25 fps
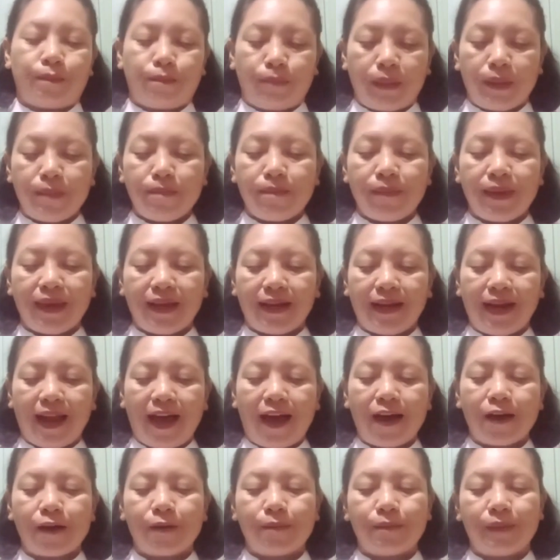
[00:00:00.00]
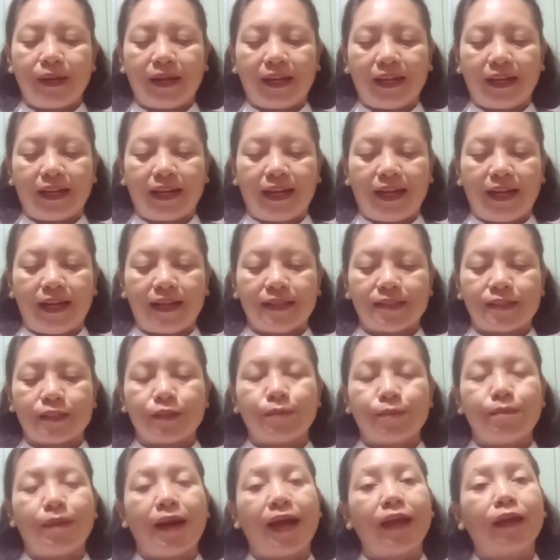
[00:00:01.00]
bimbinglah mereka
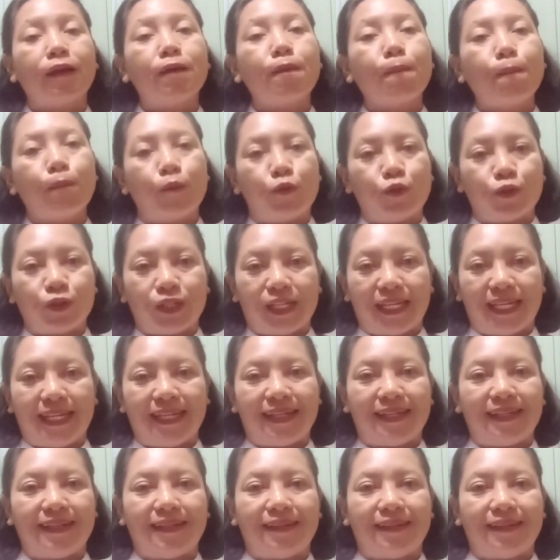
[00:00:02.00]
sebaik mungkin.